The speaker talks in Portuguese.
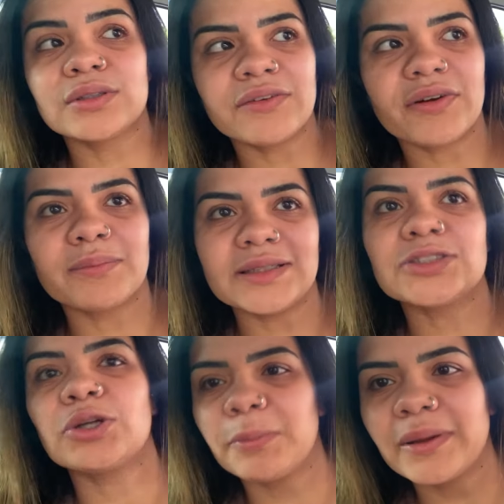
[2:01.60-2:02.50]
da
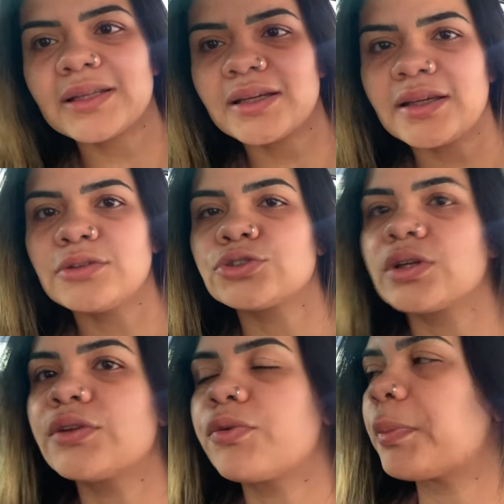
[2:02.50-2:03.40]
farmácia tem uma padaria, o
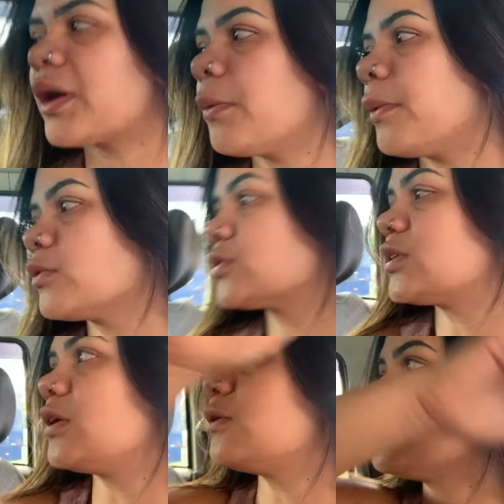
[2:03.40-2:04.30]
Jonathan foi pegar um
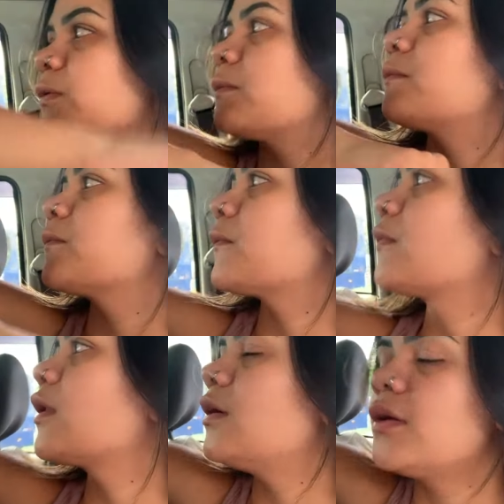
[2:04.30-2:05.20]
pãozinho.
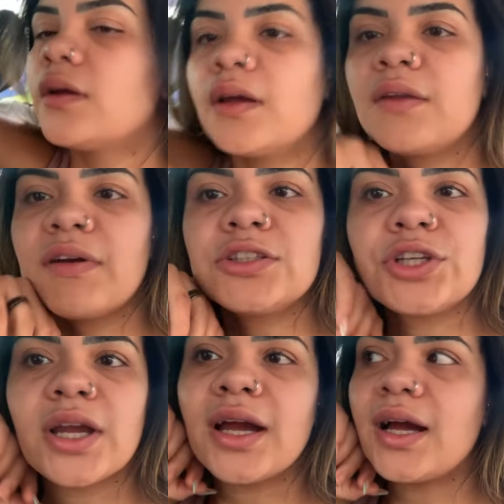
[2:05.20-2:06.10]
Ele vai
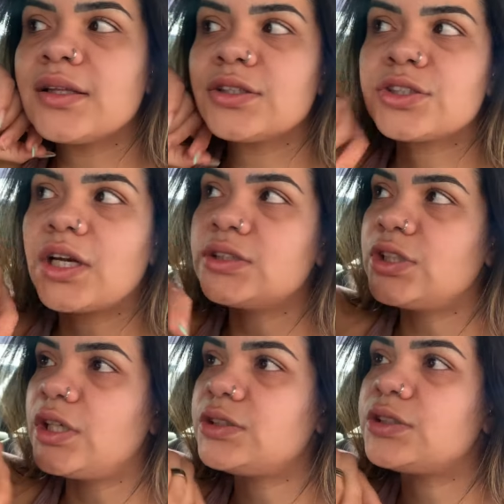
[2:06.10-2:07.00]
chegar, deixar a
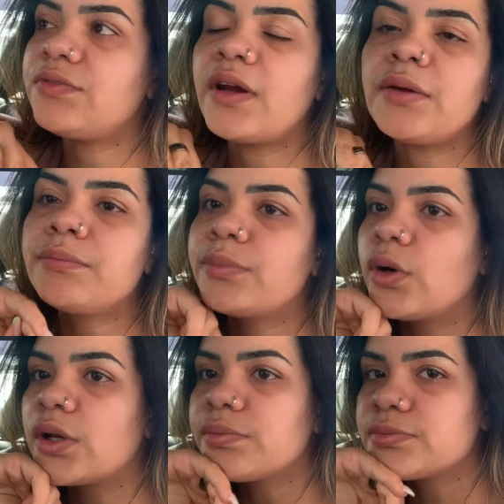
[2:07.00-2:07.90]
gente e vai
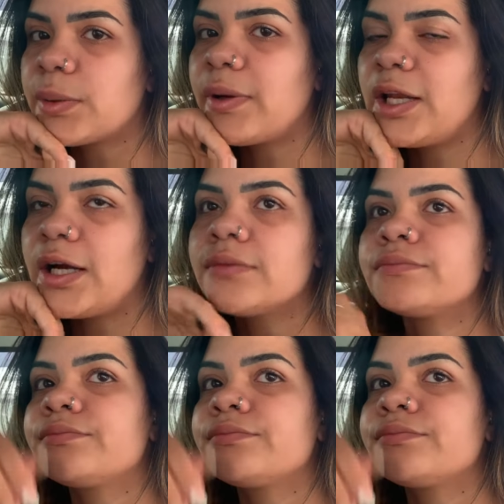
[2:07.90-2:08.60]
embora trabalhar.